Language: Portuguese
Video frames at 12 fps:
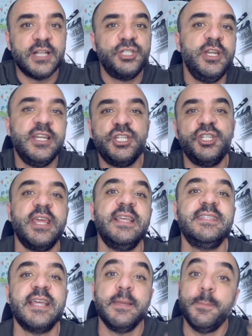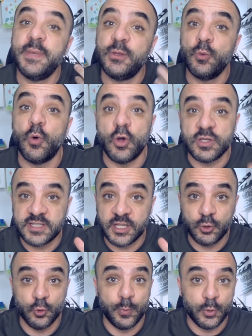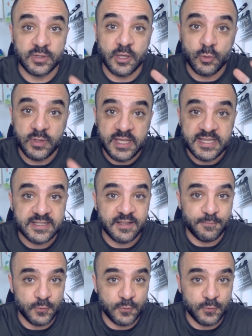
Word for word: a diligência impetuosa do protagonista.